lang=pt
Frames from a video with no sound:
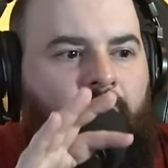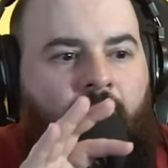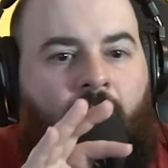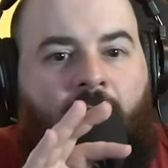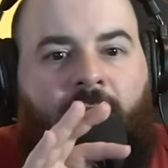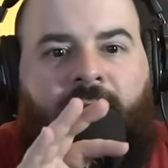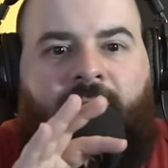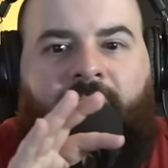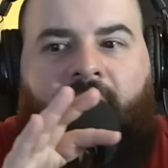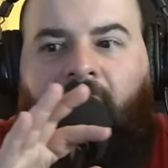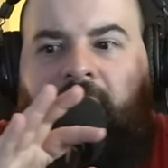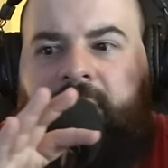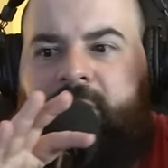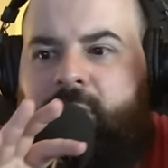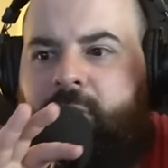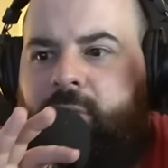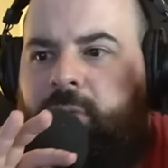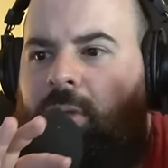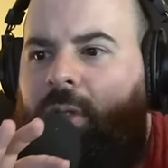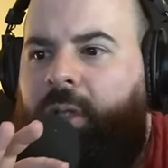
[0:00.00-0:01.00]
Não
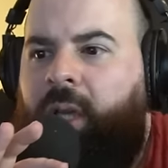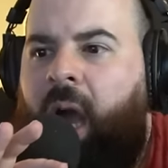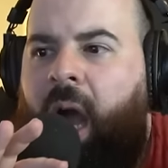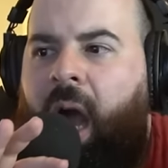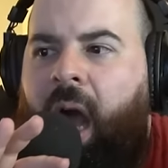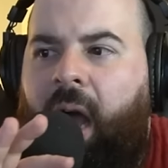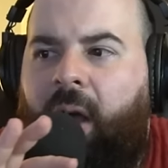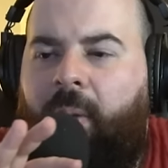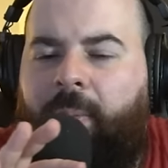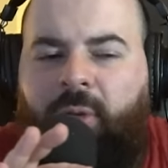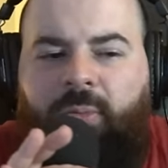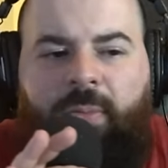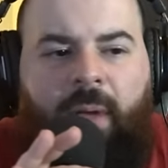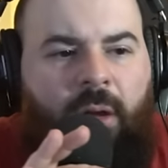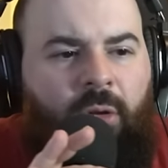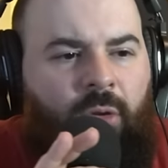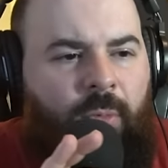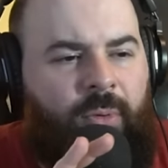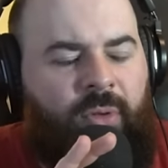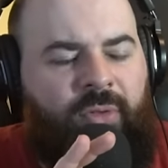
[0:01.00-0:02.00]
falas do Tiago. Mas porquê
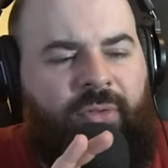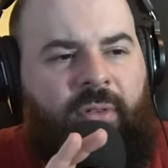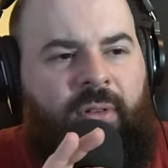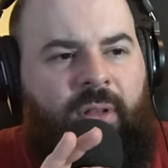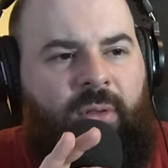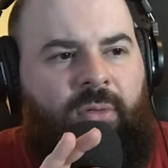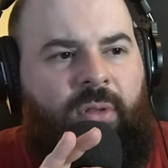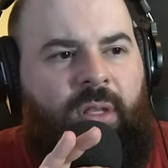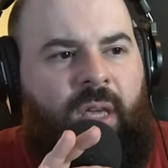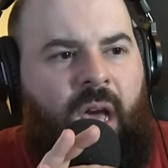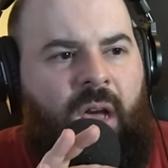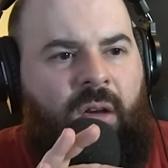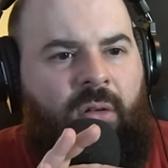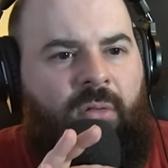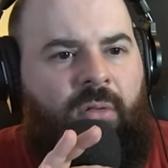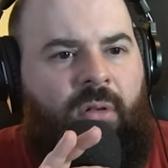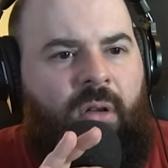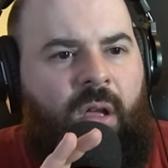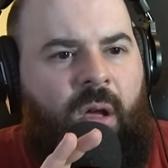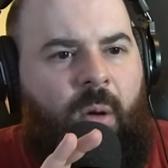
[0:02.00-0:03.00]
que eu não posso falar do
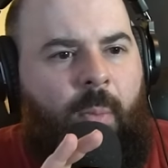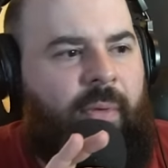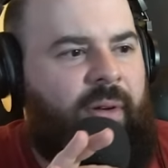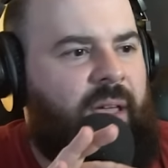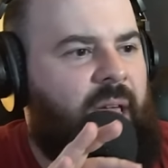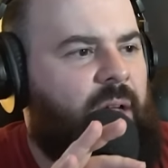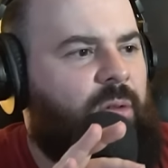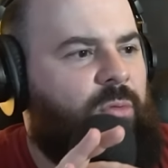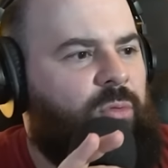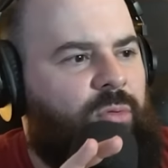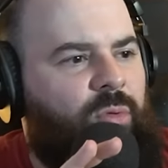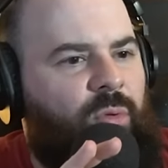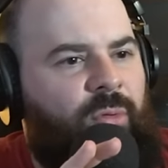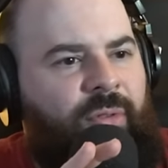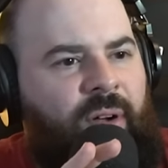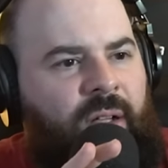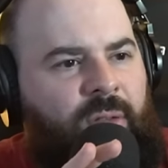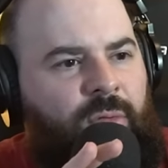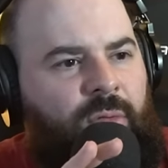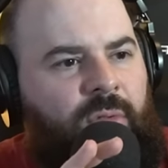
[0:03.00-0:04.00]
Tiago? Porquê que o, o
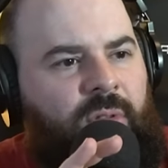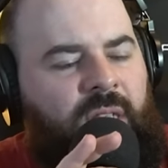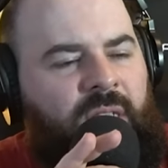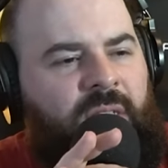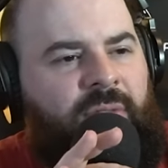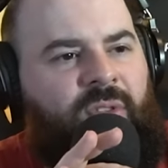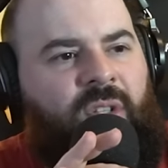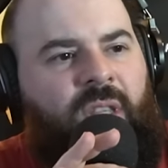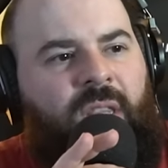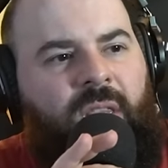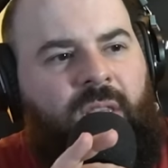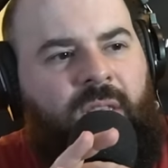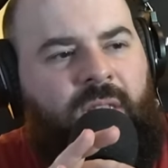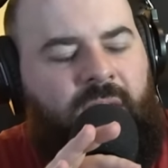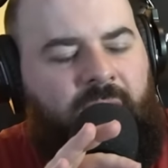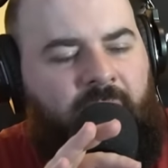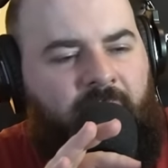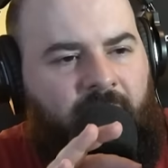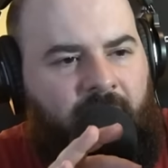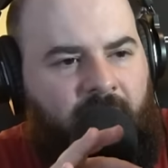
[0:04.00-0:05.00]
facto desse vestido
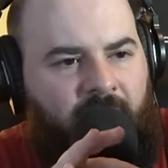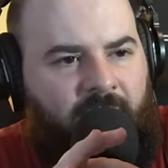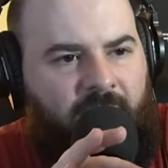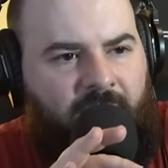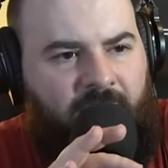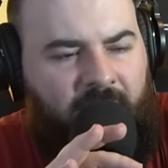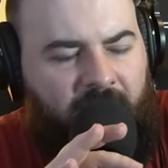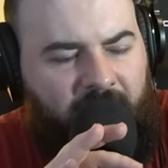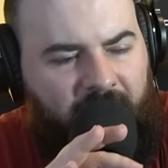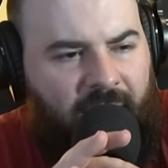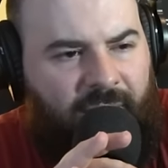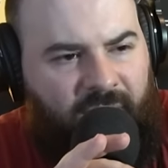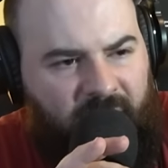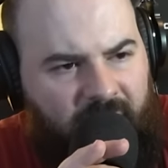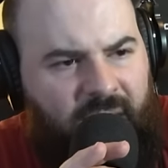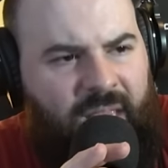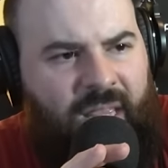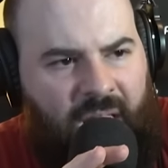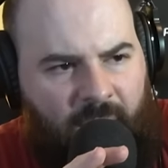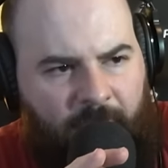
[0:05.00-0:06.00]
de ter
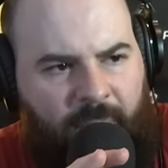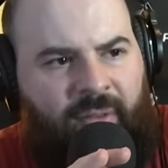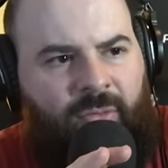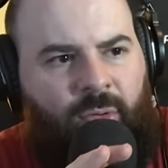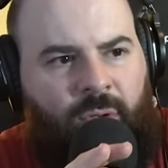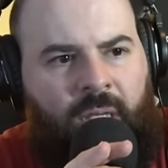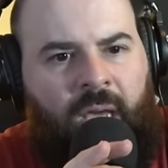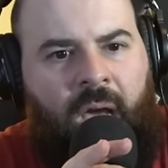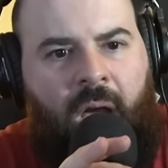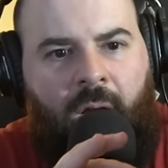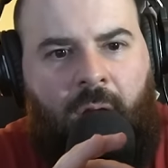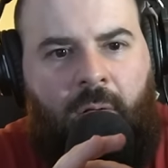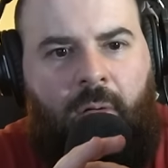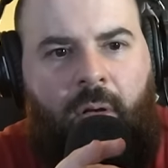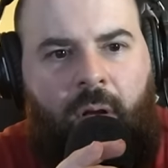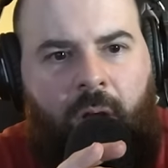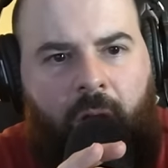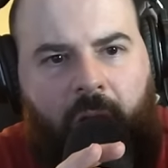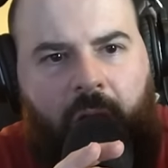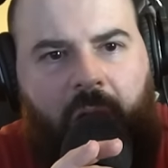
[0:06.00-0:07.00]
sido dado pelo Tiago
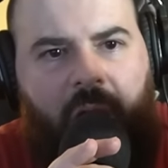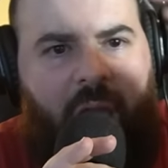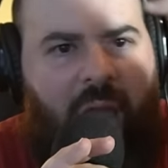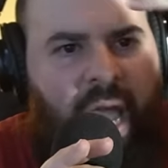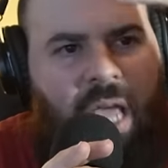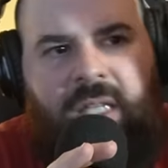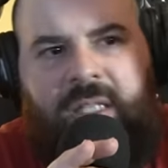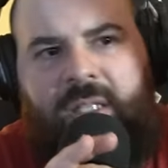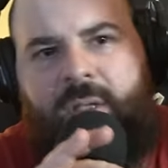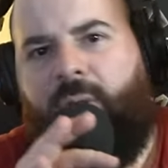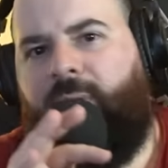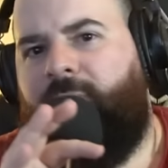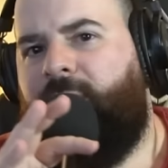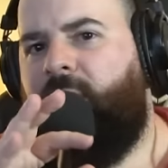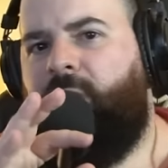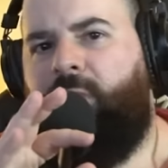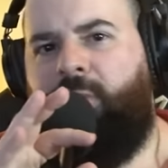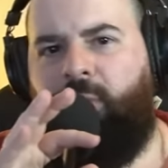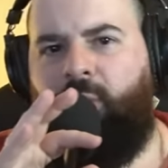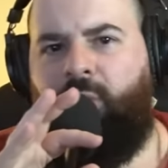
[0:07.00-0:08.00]
é assim o
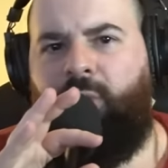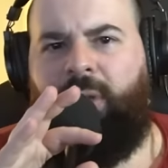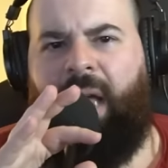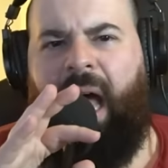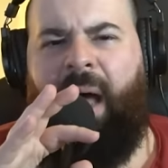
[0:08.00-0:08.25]
fim do mundo?